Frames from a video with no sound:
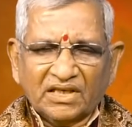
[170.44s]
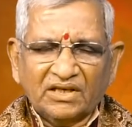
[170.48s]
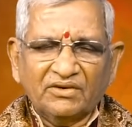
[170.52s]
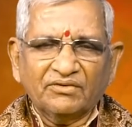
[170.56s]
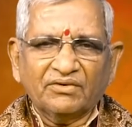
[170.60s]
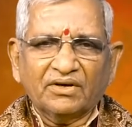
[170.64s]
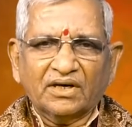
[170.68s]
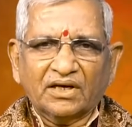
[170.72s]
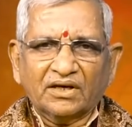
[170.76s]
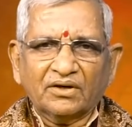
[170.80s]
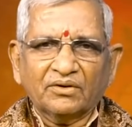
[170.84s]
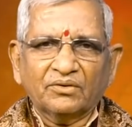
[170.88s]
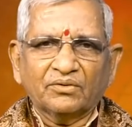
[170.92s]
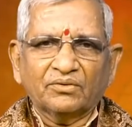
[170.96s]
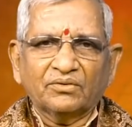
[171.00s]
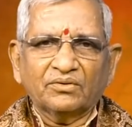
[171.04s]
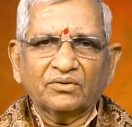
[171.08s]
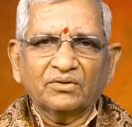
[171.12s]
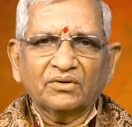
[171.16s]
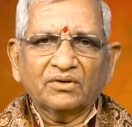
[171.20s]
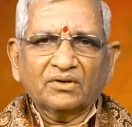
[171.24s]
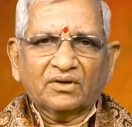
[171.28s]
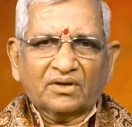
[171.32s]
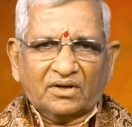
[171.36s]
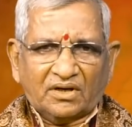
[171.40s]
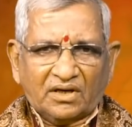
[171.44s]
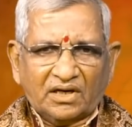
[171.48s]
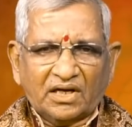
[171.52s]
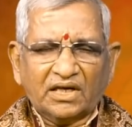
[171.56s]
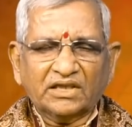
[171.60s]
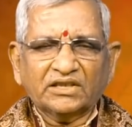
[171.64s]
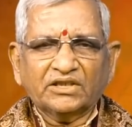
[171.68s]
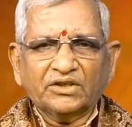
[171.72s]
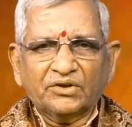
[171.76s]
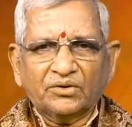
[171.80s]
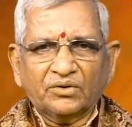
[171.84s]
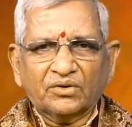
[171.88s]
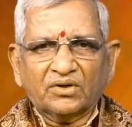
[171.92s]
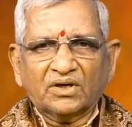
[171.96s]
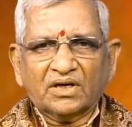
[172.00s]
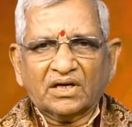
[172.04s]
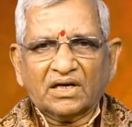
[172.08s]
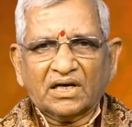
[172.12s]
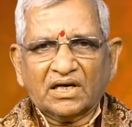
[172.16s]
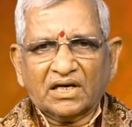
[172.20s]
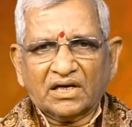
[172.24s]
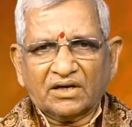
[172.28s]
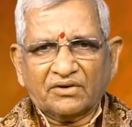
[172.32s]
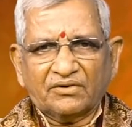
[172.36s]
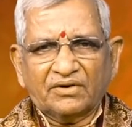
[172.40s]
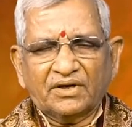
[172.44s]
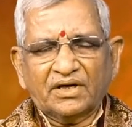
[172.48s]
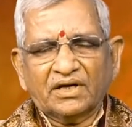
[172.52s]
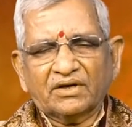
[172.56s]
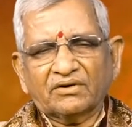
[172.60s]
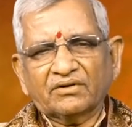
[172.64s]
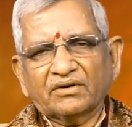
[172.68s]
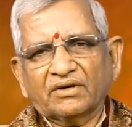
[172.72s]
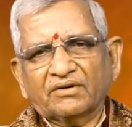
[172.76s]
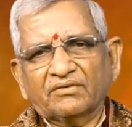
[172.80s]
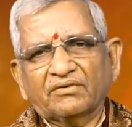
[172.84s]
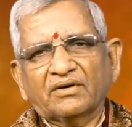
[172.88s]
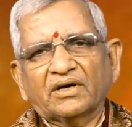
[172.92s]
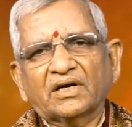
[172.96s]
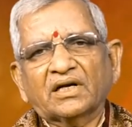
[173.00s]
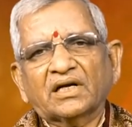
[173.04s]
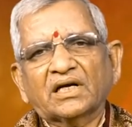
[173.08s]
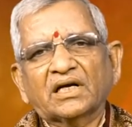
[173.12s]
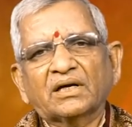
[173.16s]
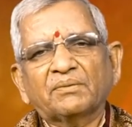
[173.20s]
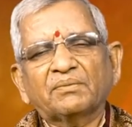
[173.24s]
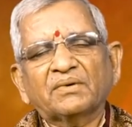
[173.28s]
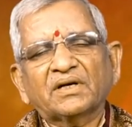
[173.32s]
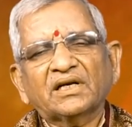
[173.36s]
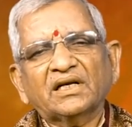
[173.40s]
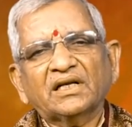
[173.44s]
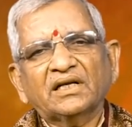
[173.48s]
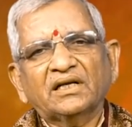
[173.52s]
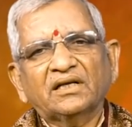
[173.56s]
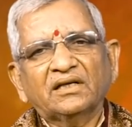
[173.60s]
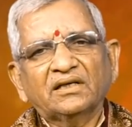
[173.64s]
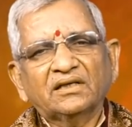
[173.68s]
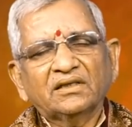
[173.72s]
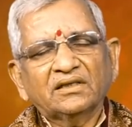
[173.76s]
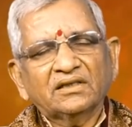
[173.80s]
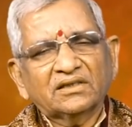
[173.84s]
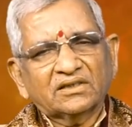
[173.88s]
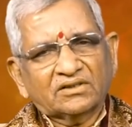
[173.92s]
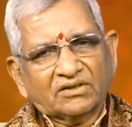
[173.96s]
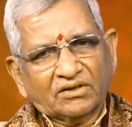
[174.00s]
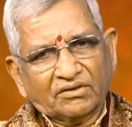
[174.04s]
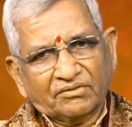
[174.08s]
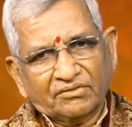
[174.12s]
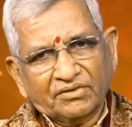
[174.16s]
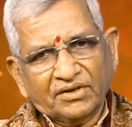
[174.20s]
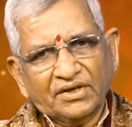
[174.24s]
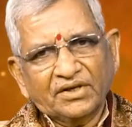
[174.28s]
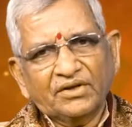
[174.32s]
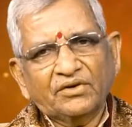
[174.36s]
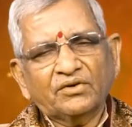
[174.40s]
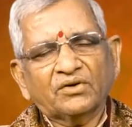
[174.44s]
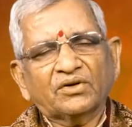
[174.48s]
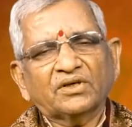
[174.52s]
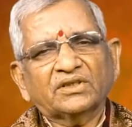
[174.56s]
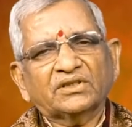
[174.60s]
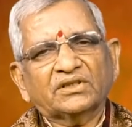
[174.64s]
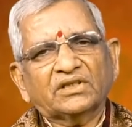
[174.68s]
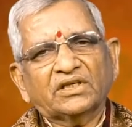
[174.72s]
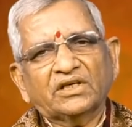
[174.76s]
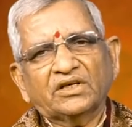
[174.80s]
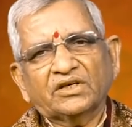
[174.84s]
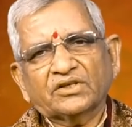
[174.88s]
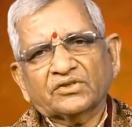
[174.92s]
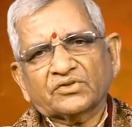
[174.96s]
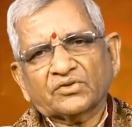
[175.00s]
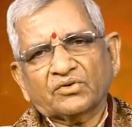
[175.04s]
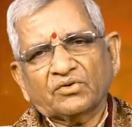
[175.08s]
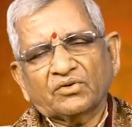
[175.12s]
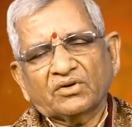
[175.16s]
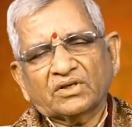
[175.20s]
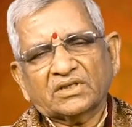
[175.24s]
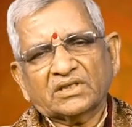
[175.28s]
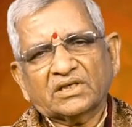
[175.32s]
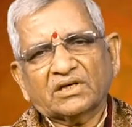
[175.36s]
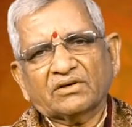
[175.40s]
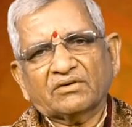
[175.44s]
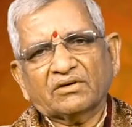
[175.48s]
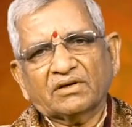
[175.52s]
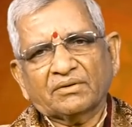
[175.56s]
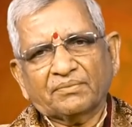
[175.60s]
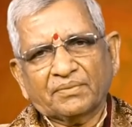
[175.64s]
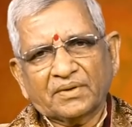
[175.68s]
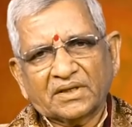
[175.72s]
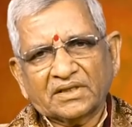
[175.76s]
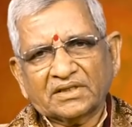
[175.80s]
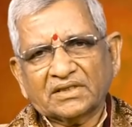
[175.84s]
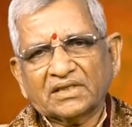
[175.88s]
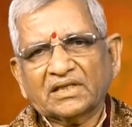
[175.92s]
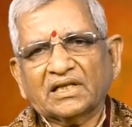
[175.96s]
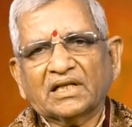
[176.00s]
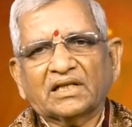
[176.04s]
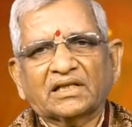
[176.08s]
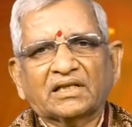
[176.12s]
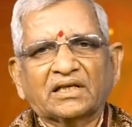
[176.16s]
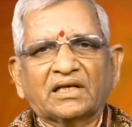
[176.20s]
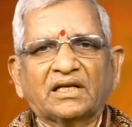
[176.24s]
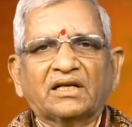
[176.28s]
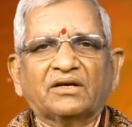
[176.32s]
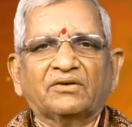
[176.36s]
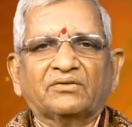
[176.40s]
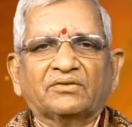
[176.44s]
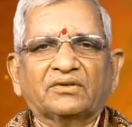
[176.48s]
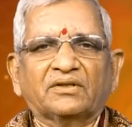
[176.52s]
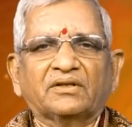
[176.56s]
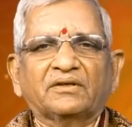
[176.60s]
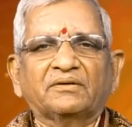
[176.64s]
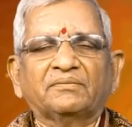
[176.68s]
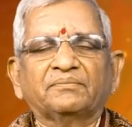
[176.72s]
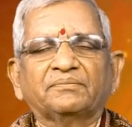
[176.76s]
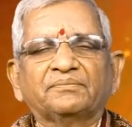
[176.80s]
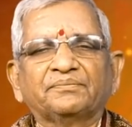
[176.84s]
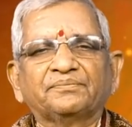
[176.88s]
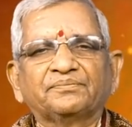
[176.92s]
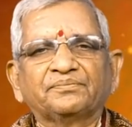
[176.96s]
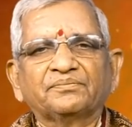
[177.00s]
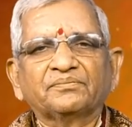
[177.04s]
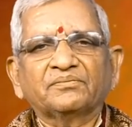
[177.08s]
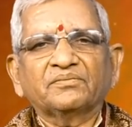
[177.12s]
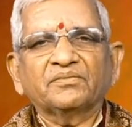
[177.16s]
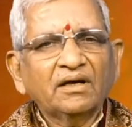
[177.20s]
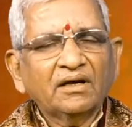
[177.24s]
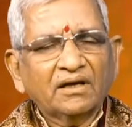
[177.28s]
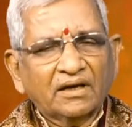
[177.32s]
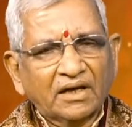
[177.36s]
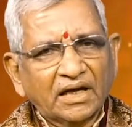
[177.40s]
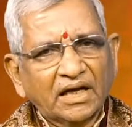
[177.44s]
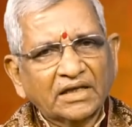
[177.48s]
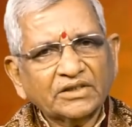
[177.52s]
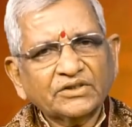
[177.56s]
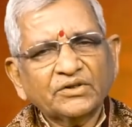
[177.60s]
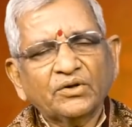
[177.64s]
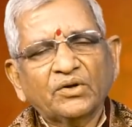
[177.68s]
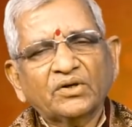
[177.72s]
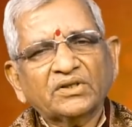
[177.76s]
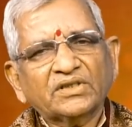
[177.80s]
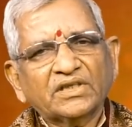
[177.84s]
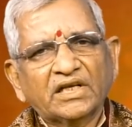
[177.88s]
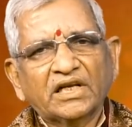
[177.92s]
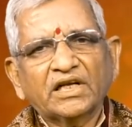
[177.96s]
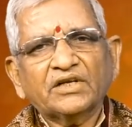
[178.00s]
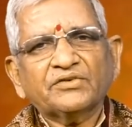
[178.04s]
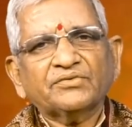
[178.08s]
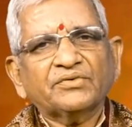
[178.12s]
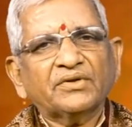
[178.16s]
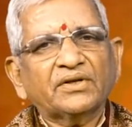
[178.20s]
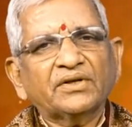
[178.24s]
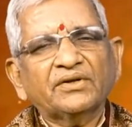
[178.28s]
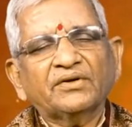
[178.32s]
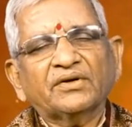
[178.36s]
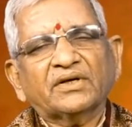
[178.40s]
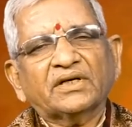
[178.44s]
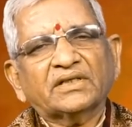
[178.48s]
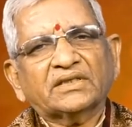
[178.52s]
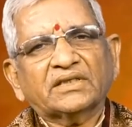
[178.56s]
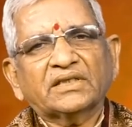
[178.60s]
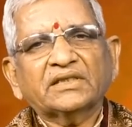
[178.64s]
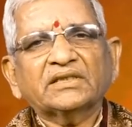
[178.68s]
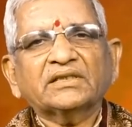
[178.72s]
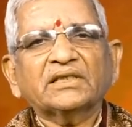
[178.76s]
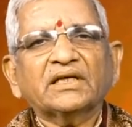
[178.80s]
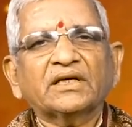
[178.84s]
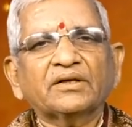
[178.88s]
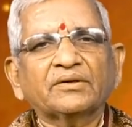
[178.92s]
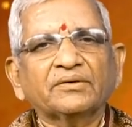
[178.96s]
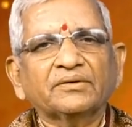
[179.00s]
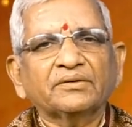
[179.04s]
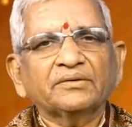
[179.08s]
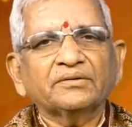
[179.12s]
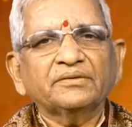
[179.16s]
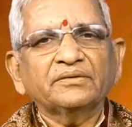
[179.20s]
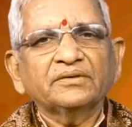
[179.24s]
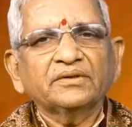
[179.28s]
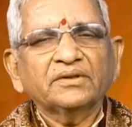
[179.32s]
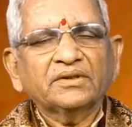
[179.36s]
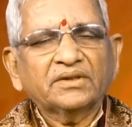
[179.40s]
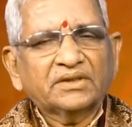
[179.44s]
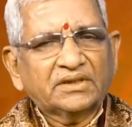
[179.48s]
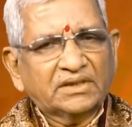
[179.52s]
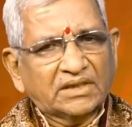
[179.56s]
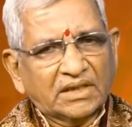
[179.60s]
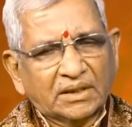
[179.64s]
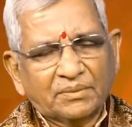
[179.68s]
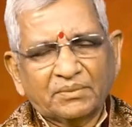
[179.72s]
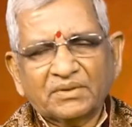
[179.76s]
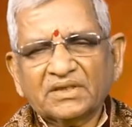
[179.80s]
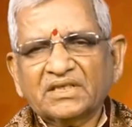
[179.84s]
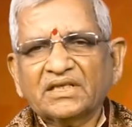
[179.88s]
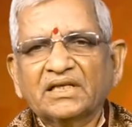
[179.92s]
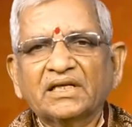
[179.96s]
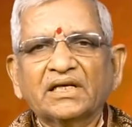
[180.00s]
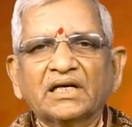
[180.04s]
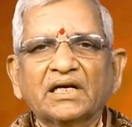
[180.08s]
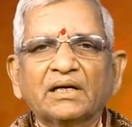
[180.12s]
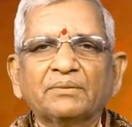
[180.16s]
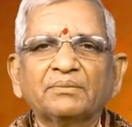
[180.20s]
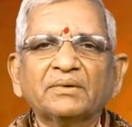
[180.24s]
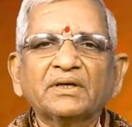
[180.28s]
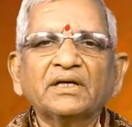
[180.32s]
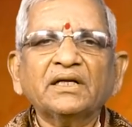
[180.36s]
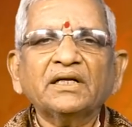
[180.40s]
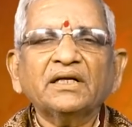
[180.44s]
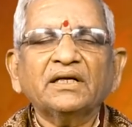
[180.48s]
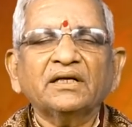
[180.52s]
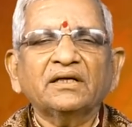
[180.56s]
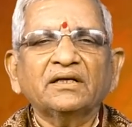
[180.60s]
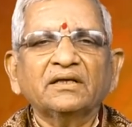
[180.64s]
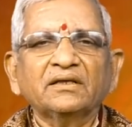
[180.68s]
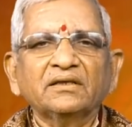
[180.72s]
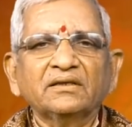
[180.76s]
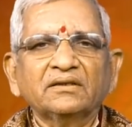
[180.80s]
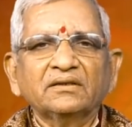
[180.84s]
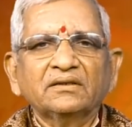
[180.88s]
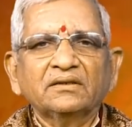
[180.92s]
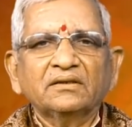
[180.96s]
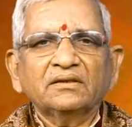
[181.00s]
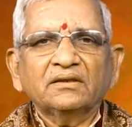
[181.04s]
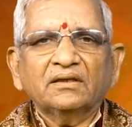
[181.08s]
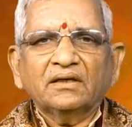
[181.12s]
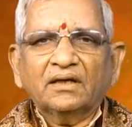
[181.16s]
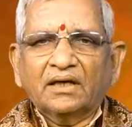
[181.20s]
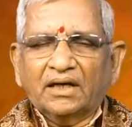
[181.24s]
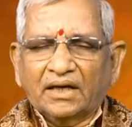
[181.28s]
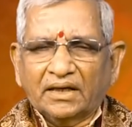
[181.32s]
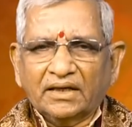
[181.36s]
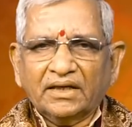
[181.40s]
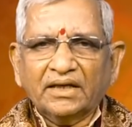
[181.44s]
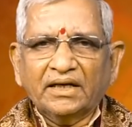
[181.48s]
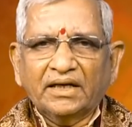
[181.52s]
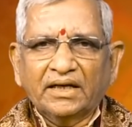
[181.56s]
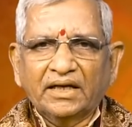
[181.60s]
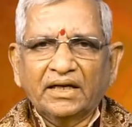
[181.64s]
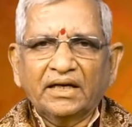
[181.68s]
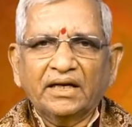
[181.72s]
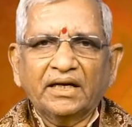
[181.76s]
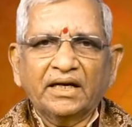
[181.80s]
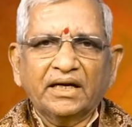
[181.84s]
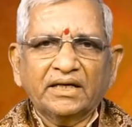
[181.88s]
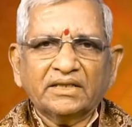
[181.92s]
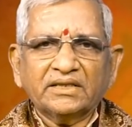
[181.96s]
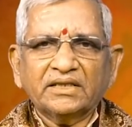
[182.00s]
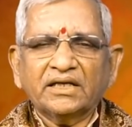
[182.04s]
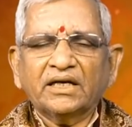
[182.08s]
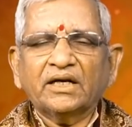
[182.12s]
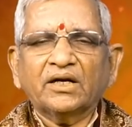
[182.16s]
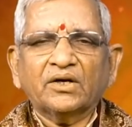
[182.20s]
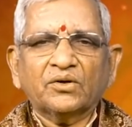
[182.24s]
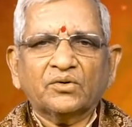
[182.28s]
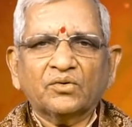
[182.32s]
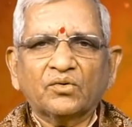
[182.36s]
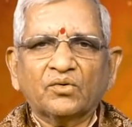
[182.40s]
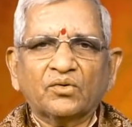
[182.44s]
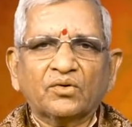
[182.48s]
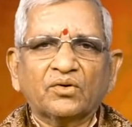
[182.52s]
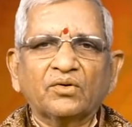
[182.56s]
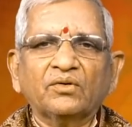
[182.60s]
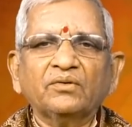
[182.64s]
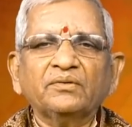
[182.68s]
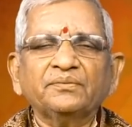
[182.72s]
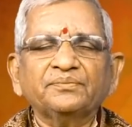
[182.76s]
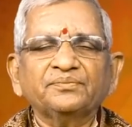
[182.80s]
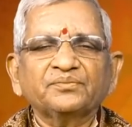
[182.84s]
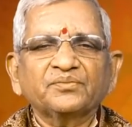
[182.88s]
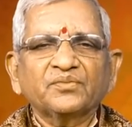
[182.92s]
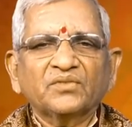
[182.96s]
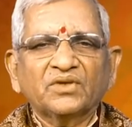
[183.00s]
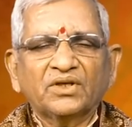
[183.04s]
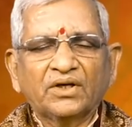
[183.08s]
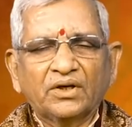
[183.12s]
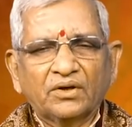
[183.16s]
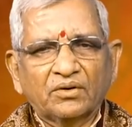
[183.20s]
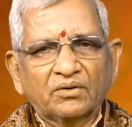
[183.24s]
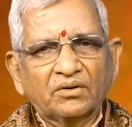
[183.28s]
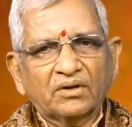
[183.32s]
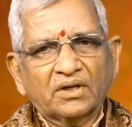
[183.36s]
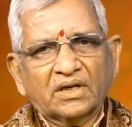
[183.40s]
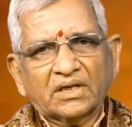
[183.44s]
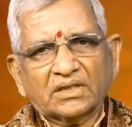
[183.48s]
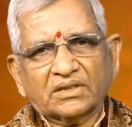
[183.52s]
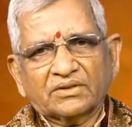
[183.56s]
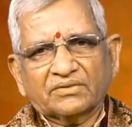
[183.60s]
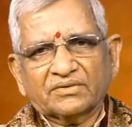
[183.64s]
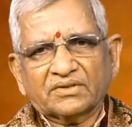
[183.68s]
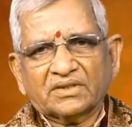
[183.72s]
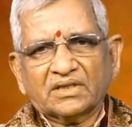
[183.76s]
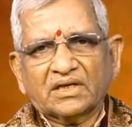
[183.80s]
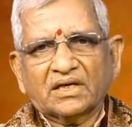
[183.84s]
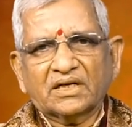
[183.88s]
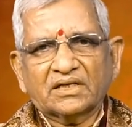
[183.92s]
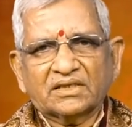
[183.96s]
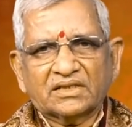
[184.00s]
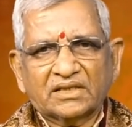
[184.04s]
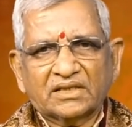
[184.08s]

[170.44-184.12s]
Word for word: ఈ వారం రాజయోగకారకమైనటువంటి వారం కాబట్టి సద్వినియోగం చేసుకోవాల్సినటువంటి పరిస్థితి ఎంతైనా ఉంది రాశిలో శనేశ్వరుని యొక్క సంచారం జన్మశని కాబట్టి అంటే ఏలినాటి శని అంటూ ఉంటాం ఏడున్నర సంవత్సరాల